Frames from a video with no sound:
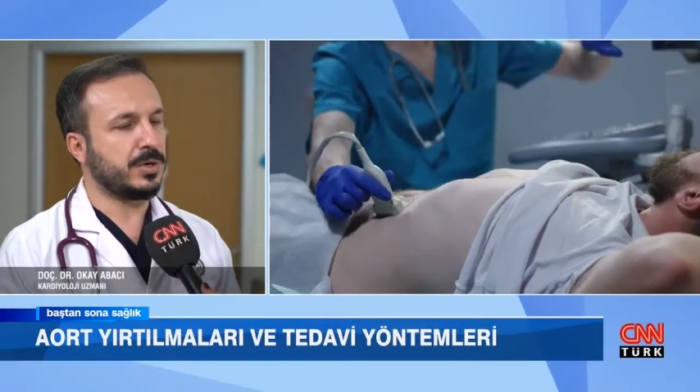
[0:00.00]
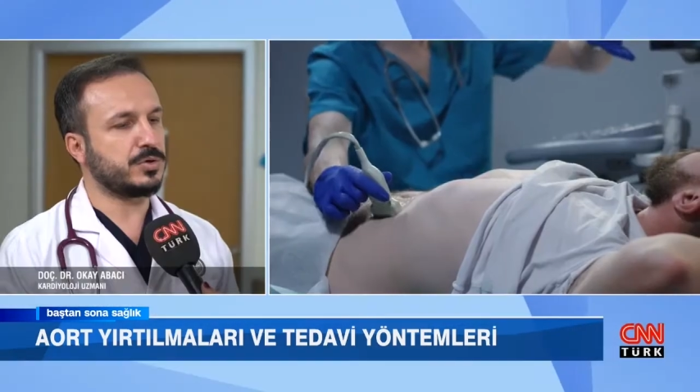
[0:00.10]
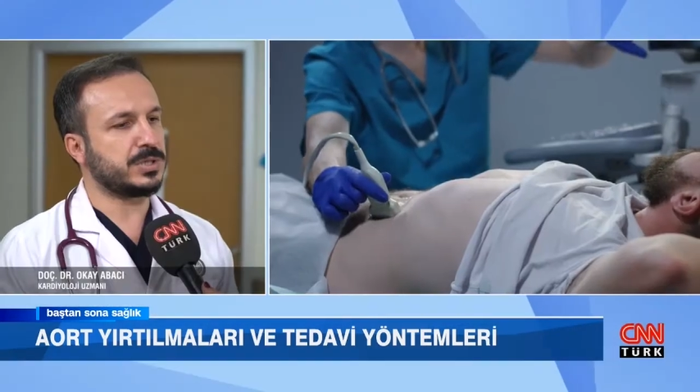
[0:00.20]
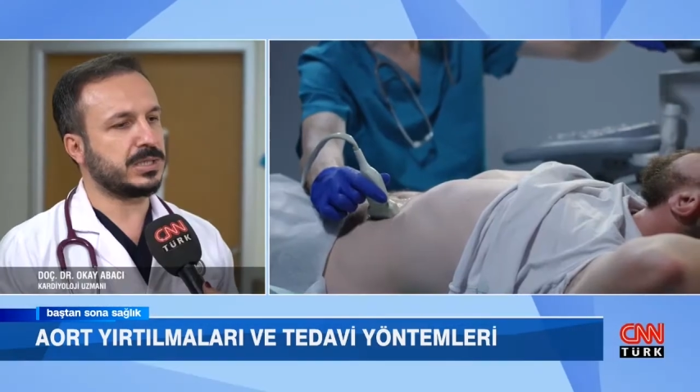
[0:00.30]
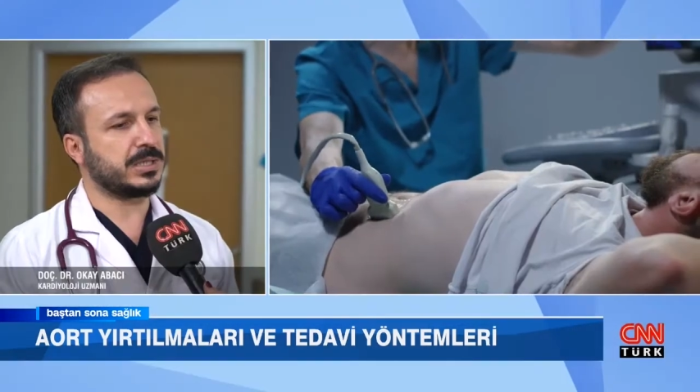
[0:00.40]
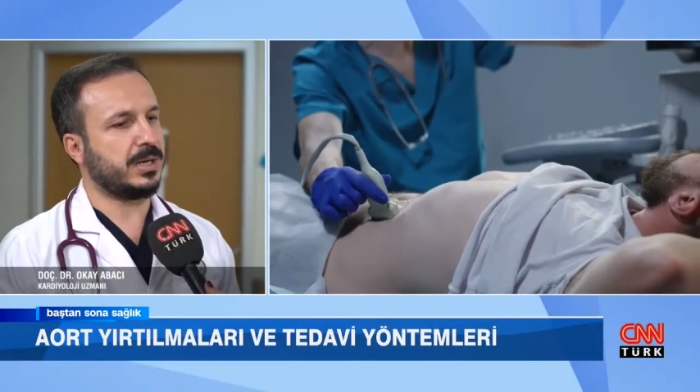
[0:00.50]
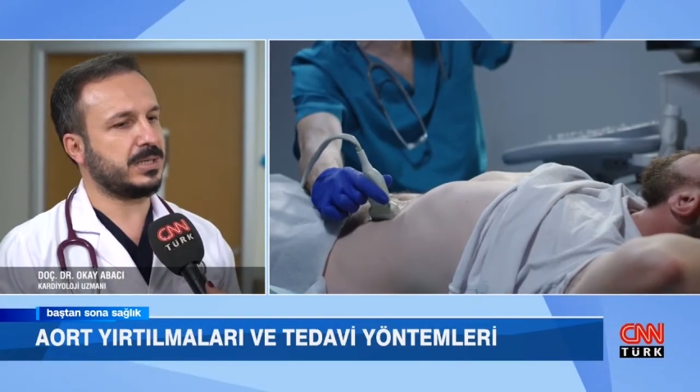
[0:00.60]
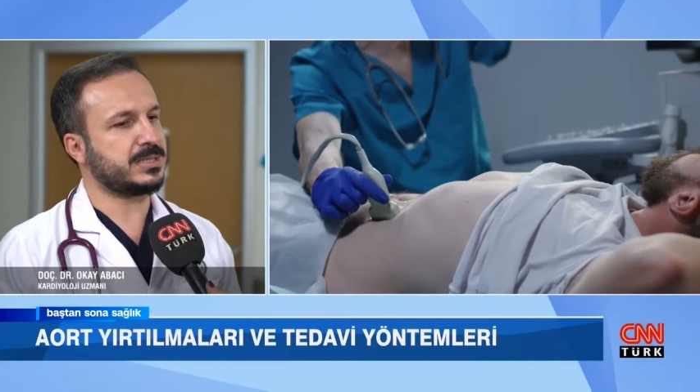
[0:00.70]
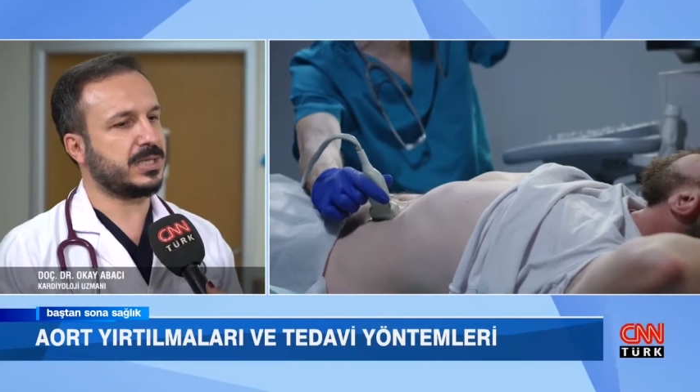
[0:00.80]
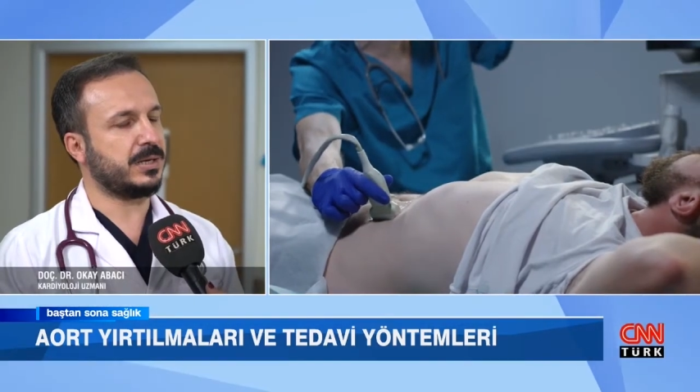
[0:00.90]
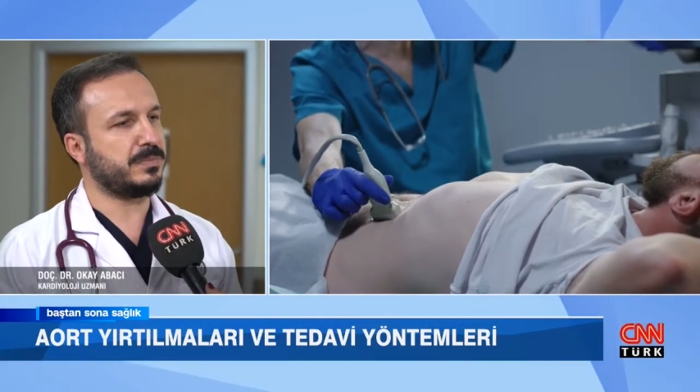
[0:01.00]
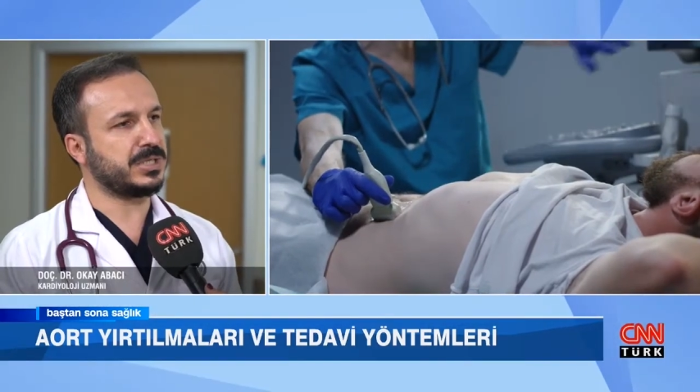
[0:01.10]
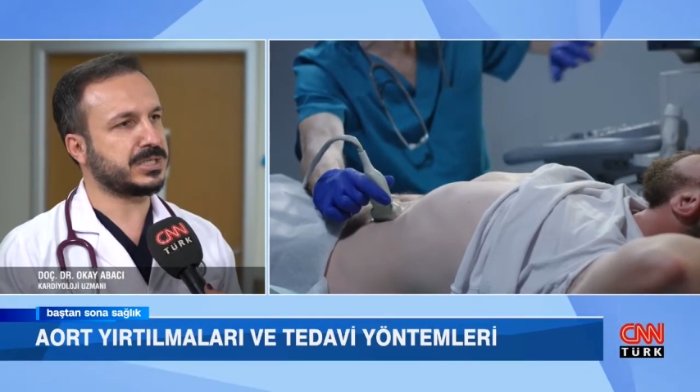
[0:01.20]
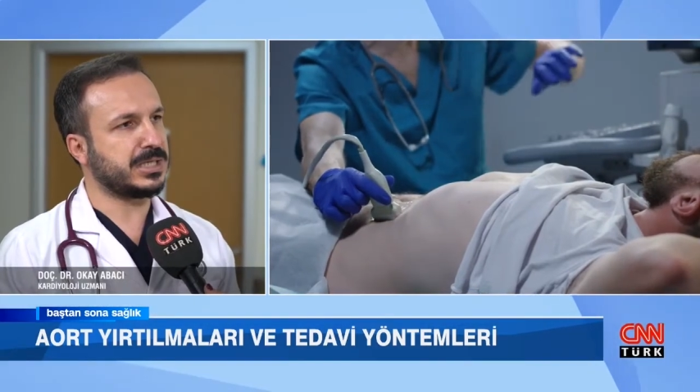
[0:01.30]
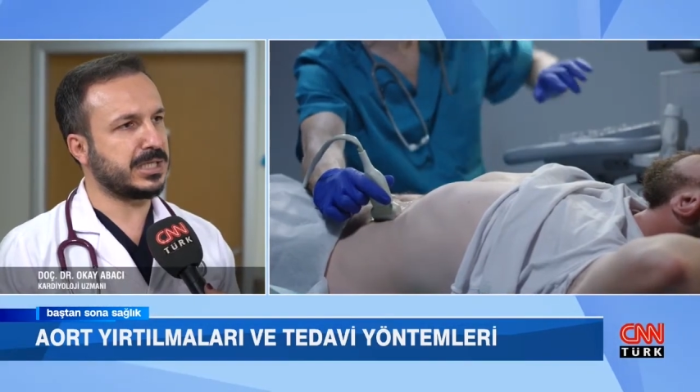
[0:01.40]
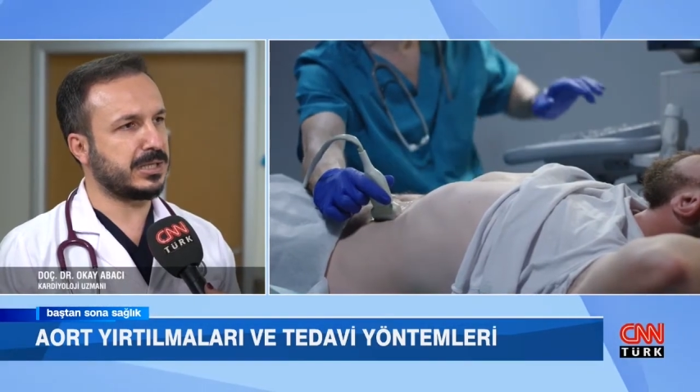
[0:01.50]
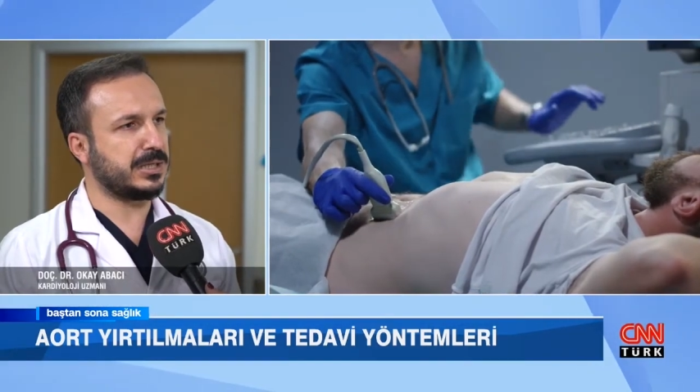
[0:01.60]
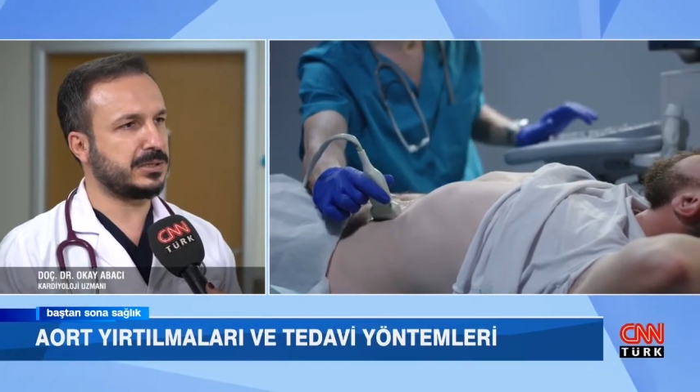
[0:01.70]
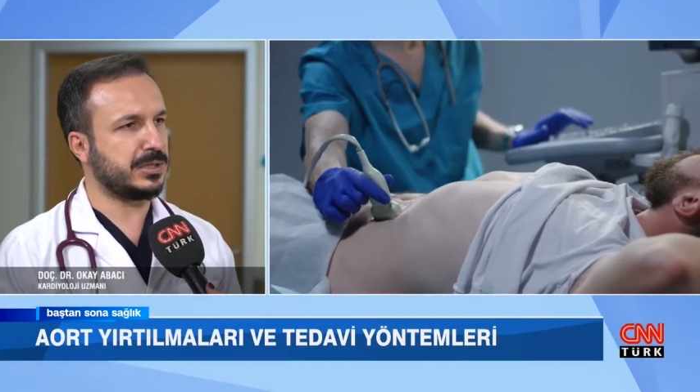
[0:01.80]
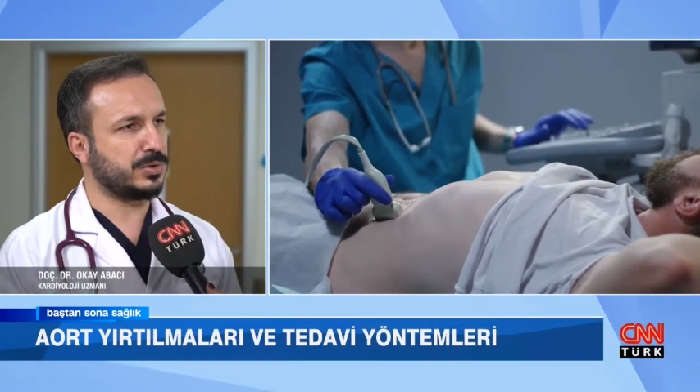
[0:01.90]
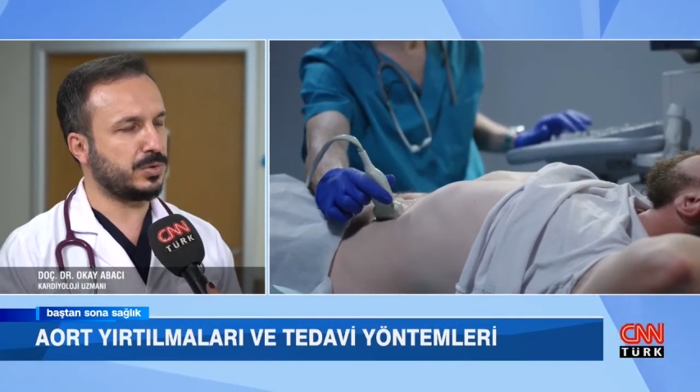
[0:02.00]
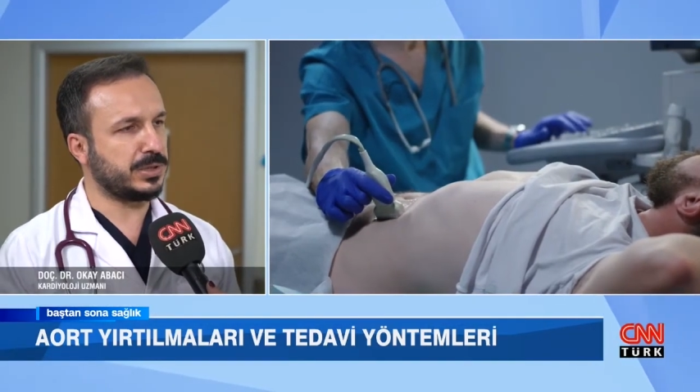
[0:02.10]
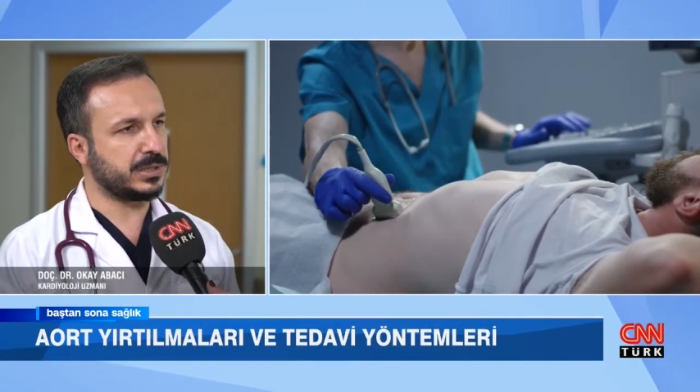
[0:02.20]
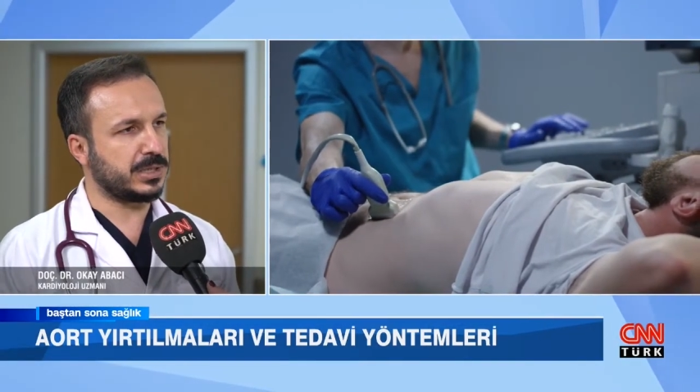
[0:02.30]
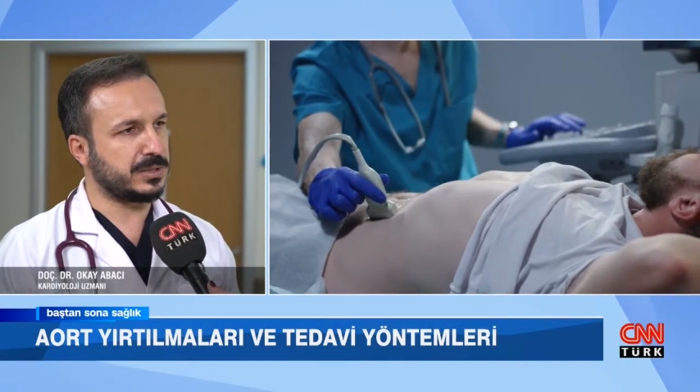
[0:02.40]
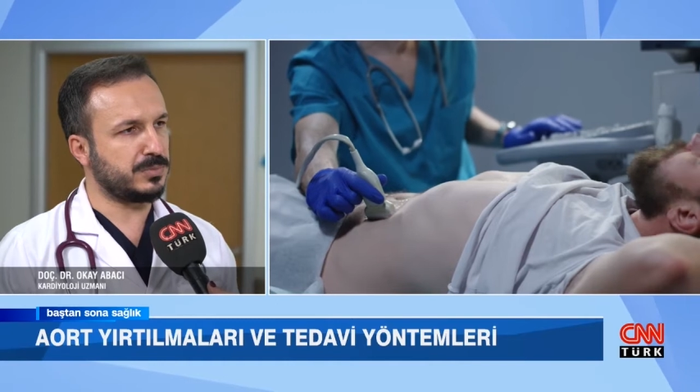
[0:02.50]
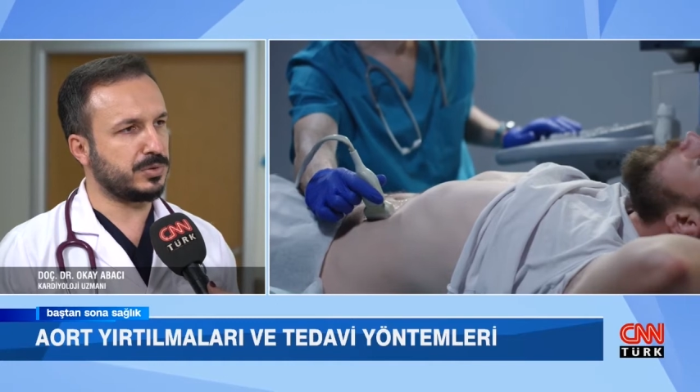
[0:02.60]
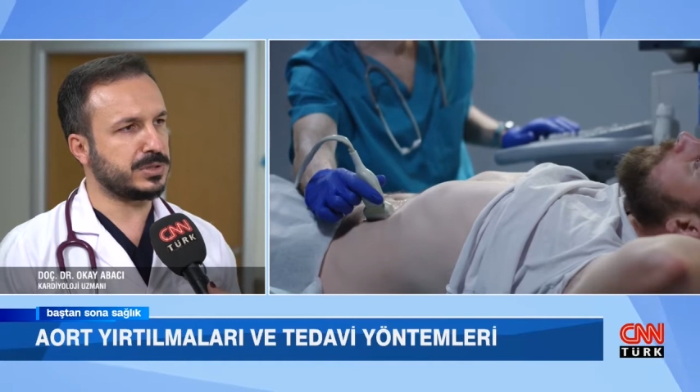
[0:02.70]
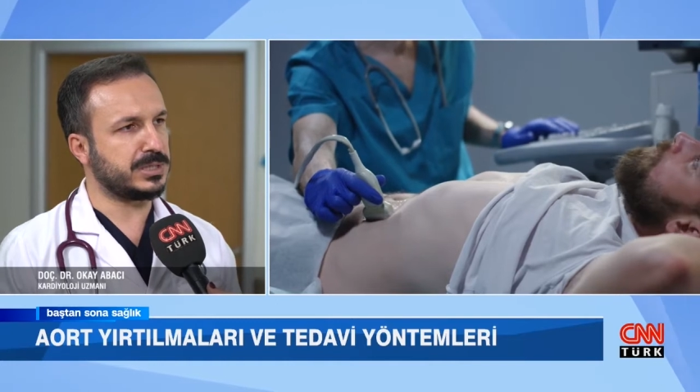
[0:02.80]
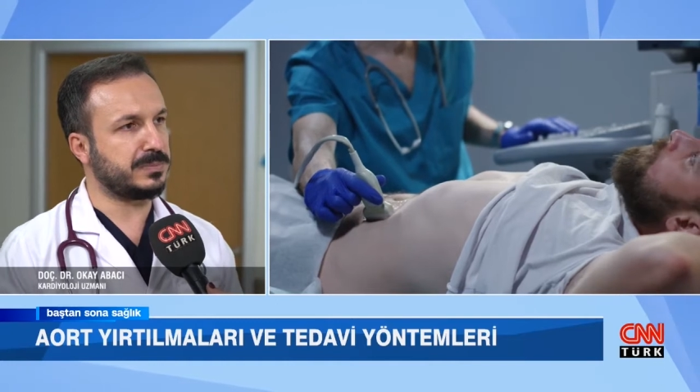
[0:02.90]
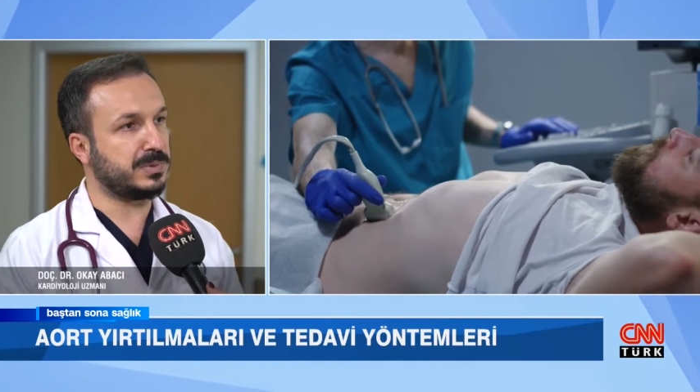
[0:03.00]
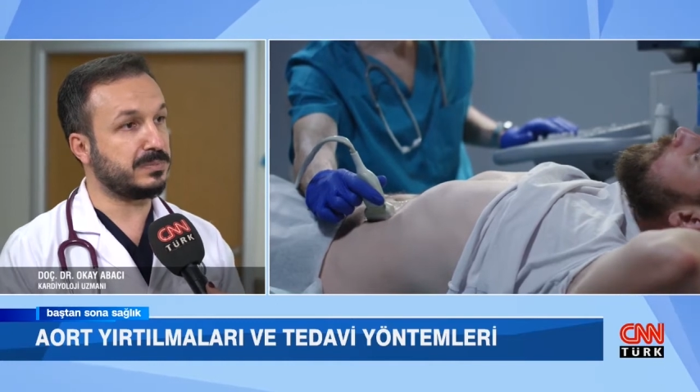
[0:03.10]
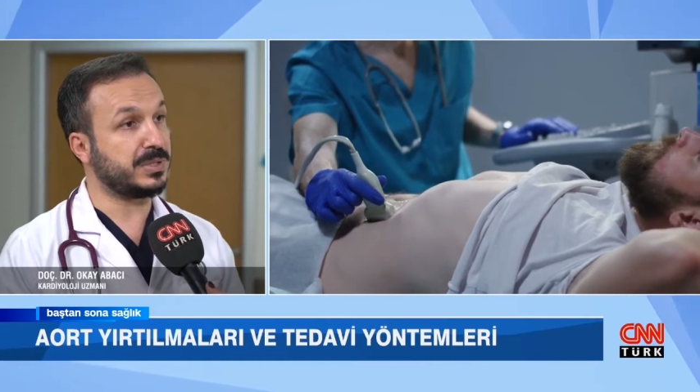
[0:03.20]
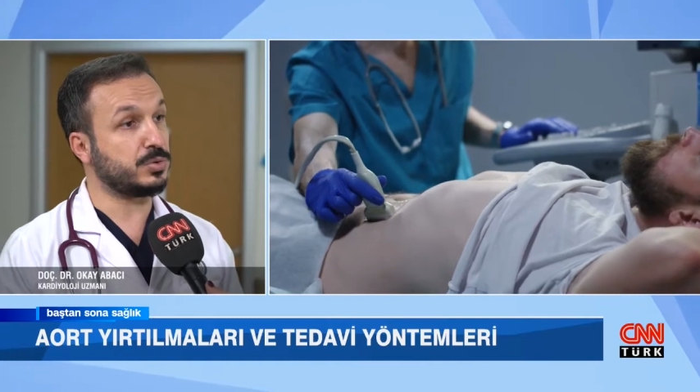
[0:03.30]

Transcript: Özellikle hasta başka nedenlerden dolayı karın bölgesine yapılan bir